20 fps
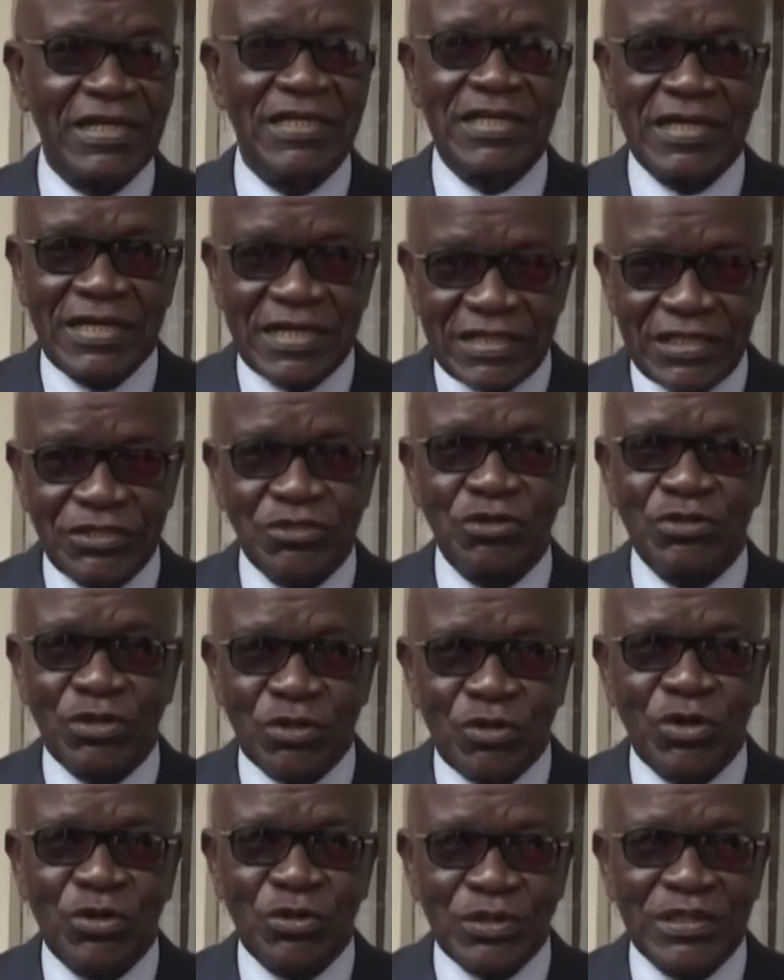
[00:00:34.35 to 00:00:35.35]
une reddition de
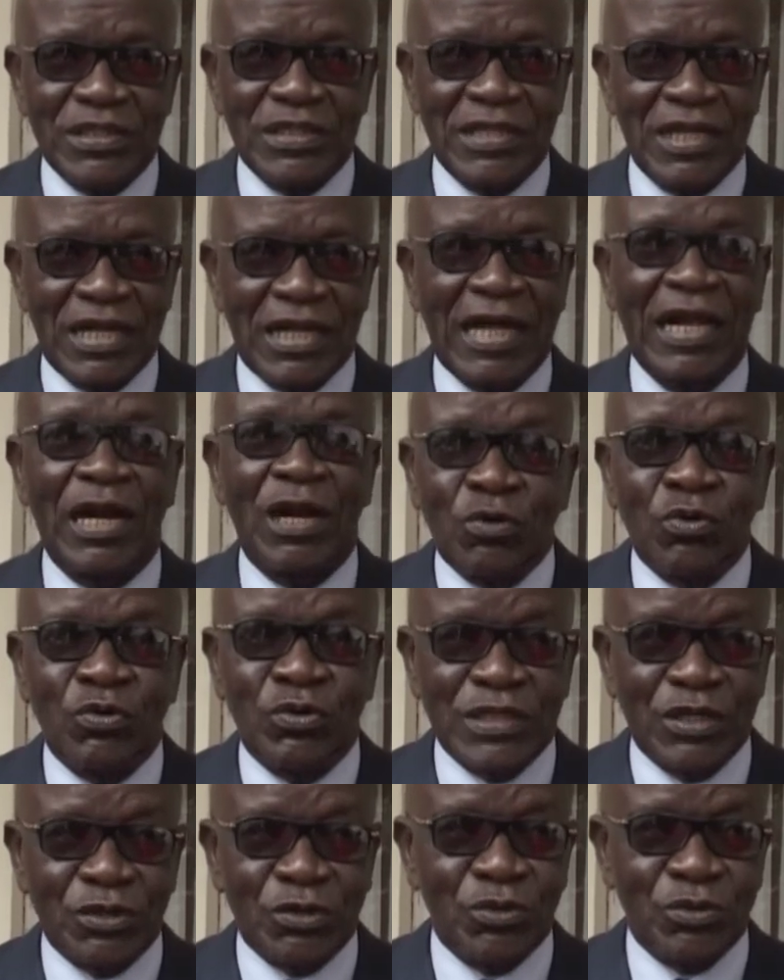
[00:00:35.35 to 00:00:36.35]
comptes à la Cour
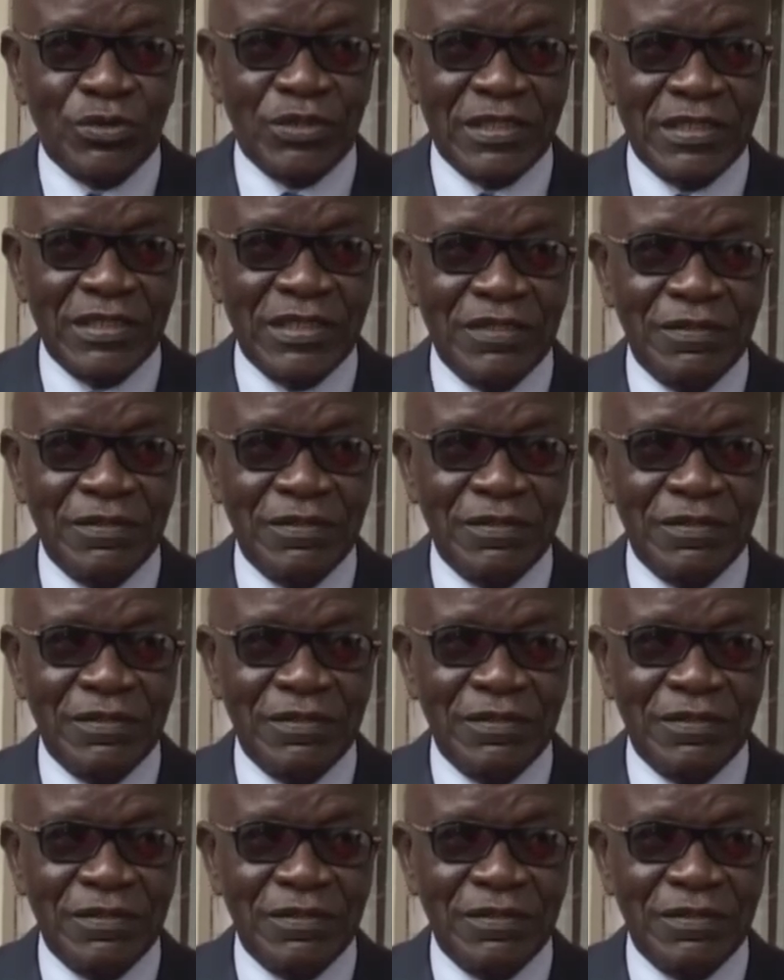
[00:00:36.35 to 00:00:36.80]
des comptes.